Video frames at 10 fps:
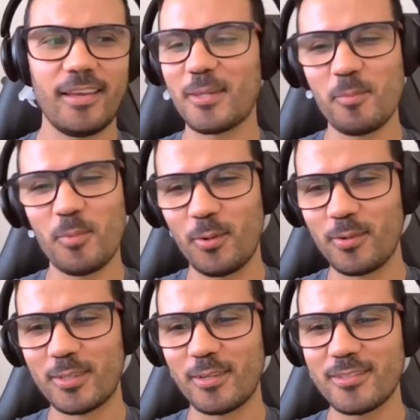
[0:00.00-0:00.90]
Ah, é. que
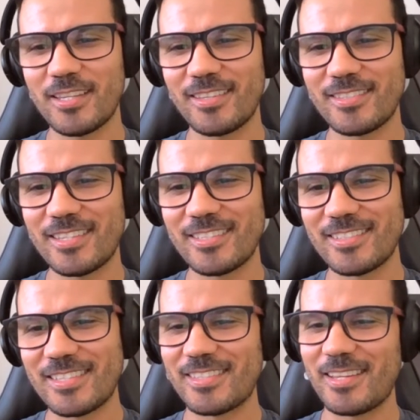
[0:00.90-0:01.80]
bom. Então você,
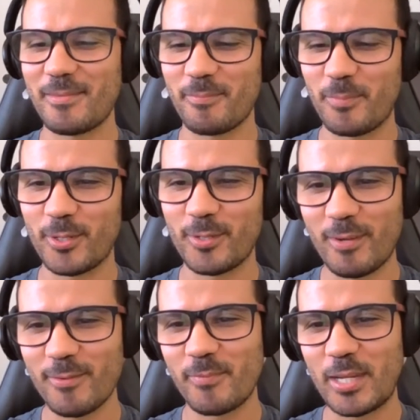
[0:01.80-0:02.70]
você, você
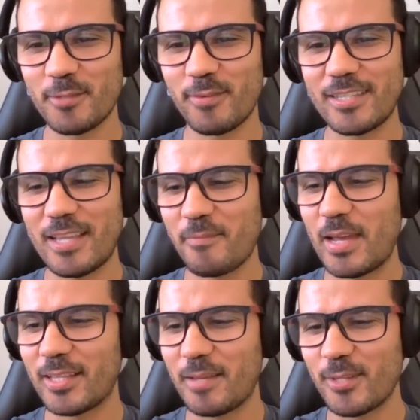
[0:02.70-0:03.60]
provavelmente vai saber
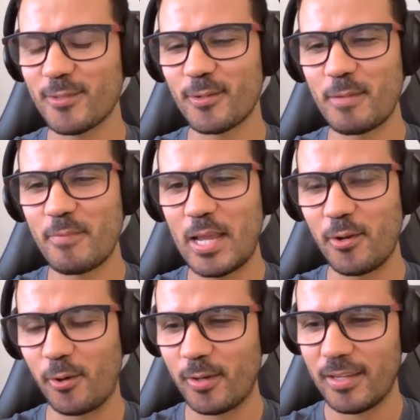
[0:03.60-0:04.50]
até me instruir
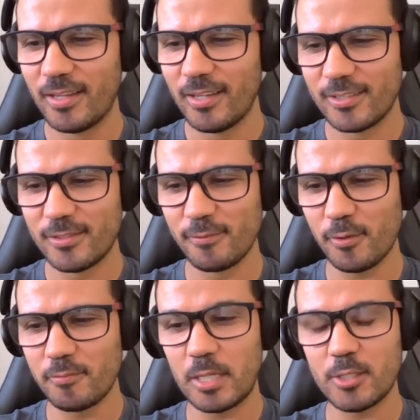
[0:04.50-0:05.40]
melhor.
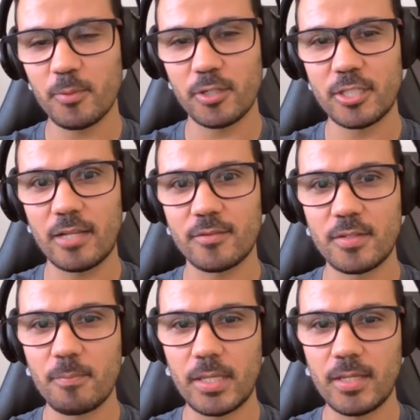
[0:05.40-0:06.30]
Desenvolvimento de projetos
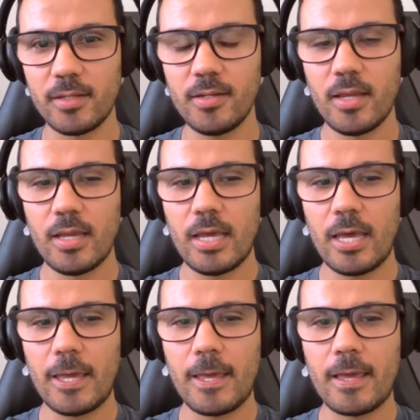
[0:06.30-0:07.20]
em BIM
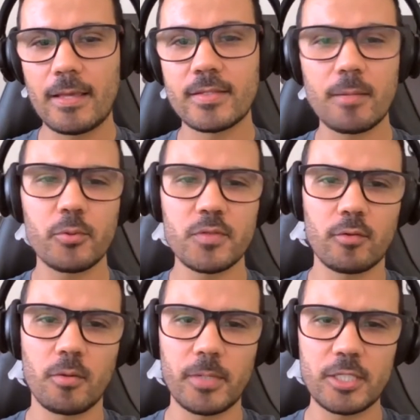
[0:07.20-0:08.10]
é
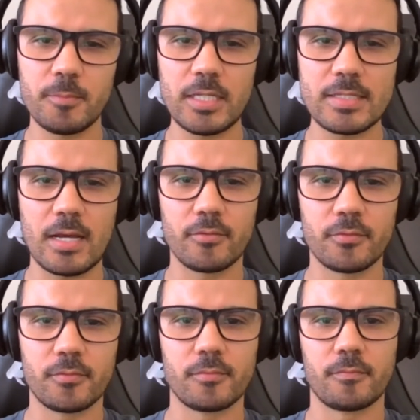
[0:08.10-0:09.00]
100%
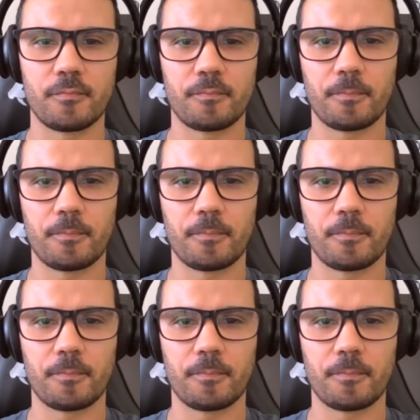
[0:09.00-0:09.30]
compatibilizados.